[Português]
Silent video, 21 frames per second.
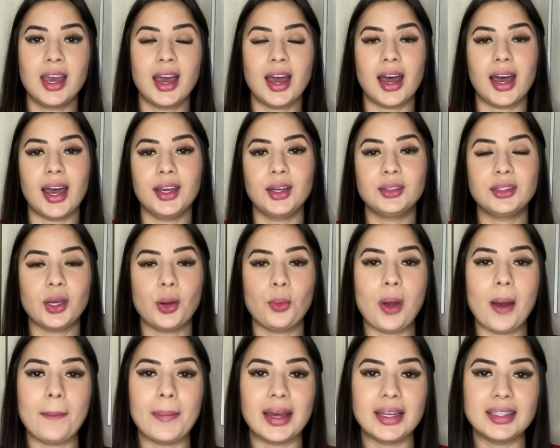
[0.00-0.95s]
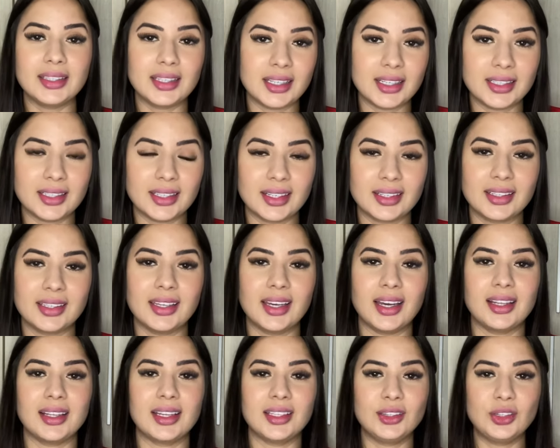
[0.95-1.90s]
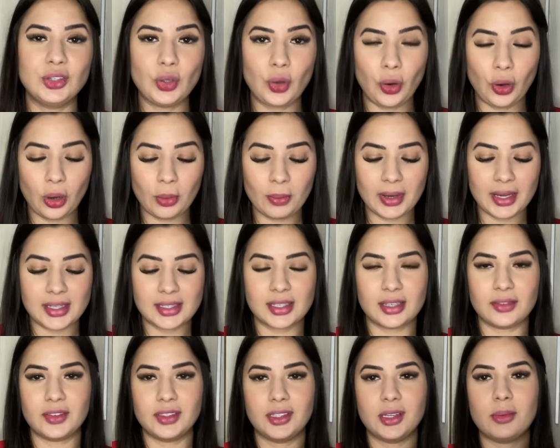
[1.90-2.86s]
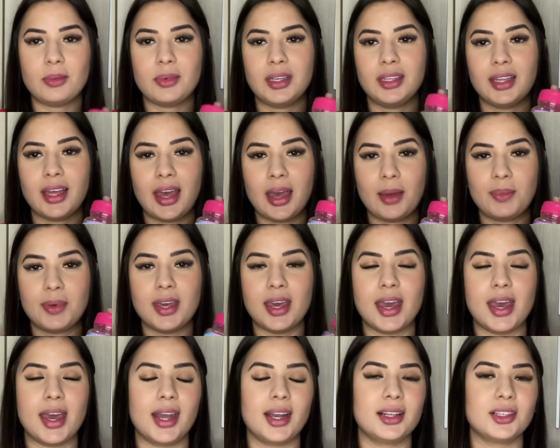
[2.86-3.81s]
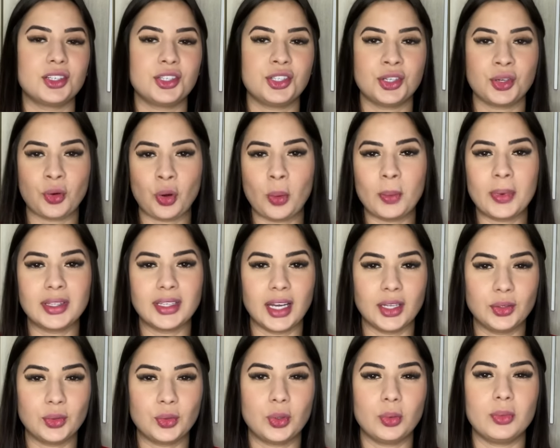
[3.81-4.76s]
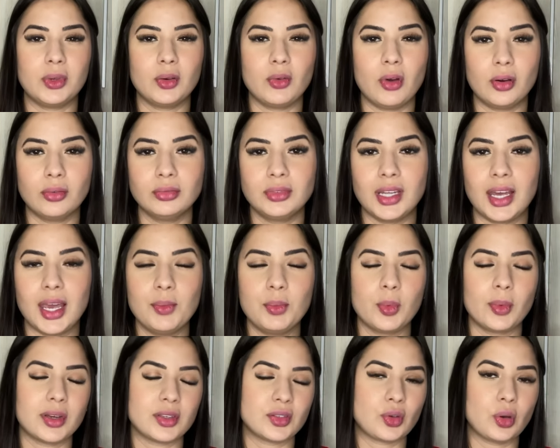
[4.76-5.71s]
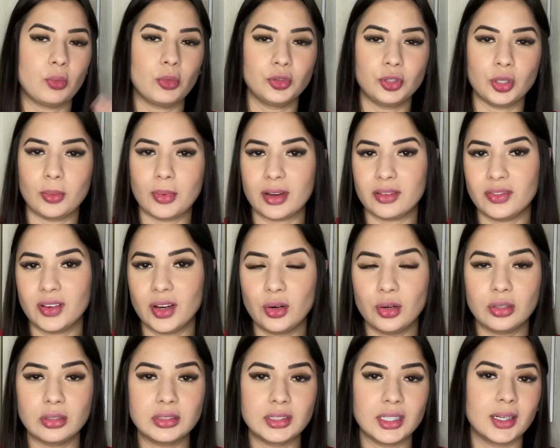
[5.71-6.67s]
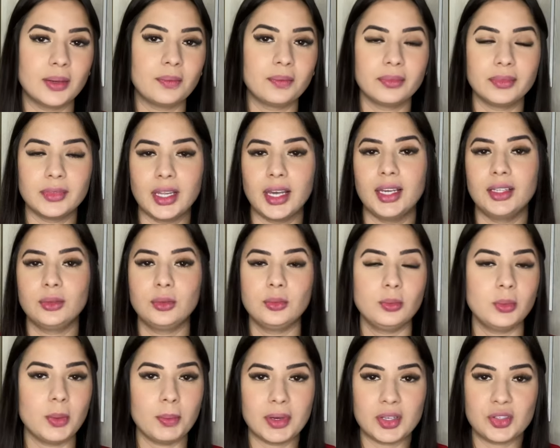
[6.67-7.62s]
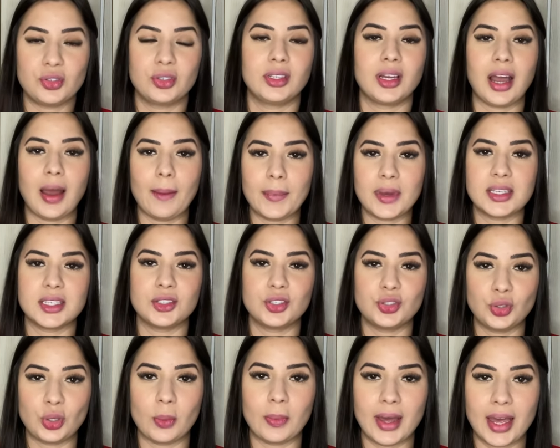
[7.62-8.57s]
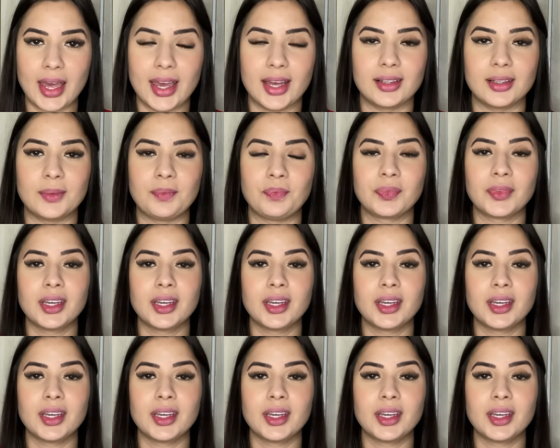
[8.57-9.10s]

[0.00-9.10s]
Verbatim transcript: Aí eu tenho uma madrinha que ela toma essa vitamina é Happy Hair, ela já tinha comentado comigo há um tempo, mas como eu tomava outra, né, não me passou na cabeça de tomar ela.